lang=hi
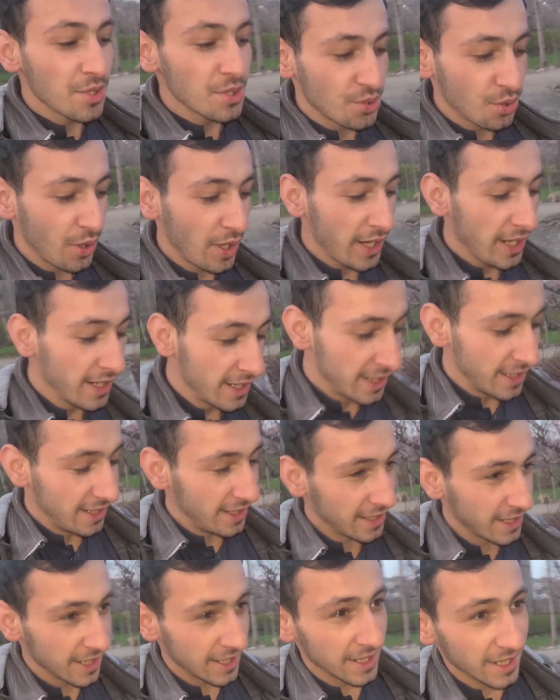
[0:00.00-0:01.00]
सो रहे हैं
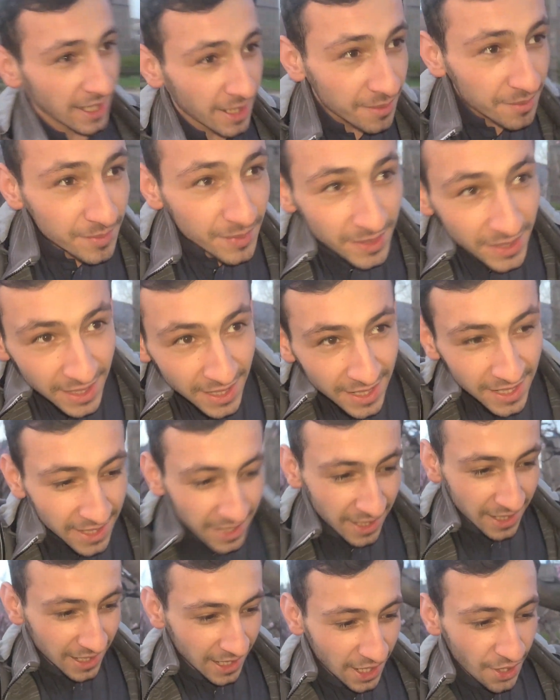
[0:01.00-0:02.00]
लेकिन हम
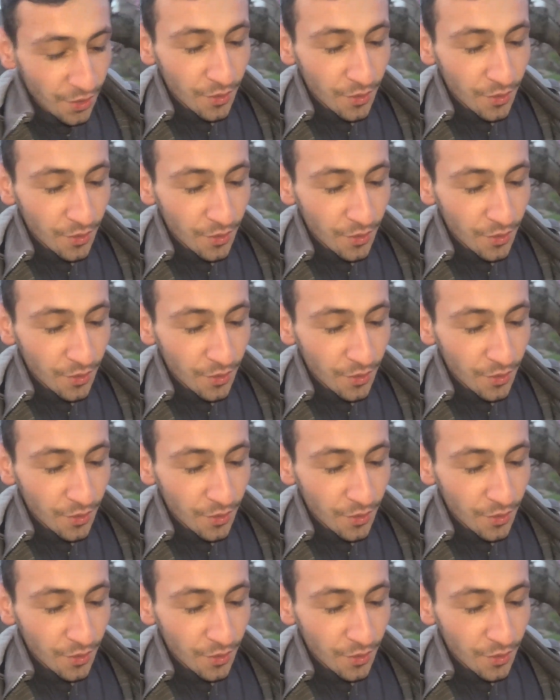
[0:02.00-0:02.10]
आए